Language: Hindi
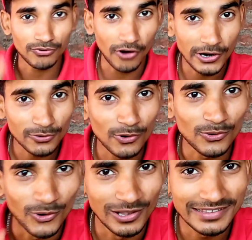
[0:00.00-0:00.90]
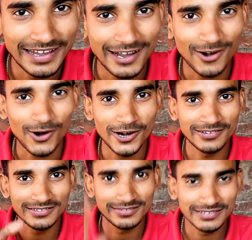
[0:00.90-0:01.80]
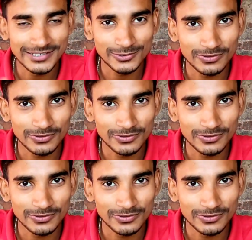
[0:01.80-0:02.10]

फोन को खोलते हैं और इस,